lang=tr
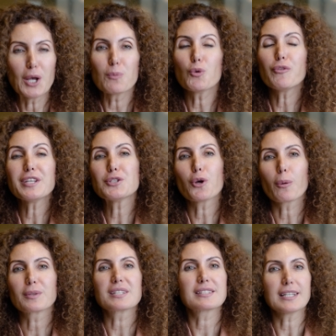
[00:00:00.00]
Bu
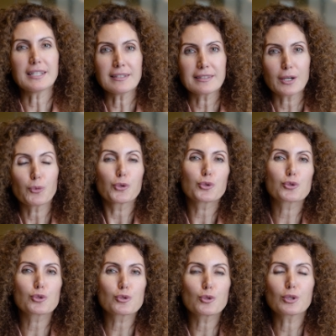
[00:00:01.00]
videomda seninle
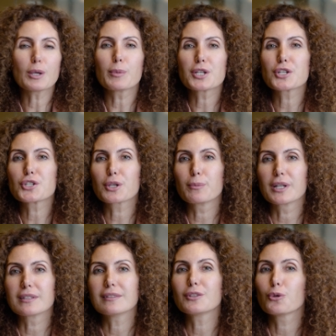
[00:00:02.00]
uykusuzlukla başa
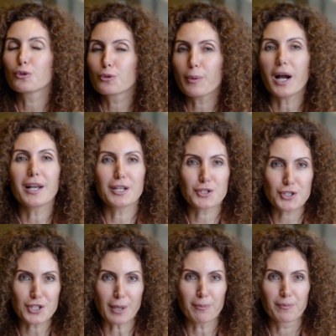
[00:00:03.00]
çıkmanın yolunu
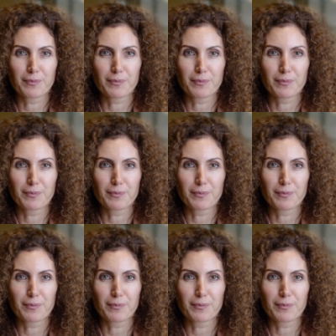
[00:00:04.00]
paylaşacağım.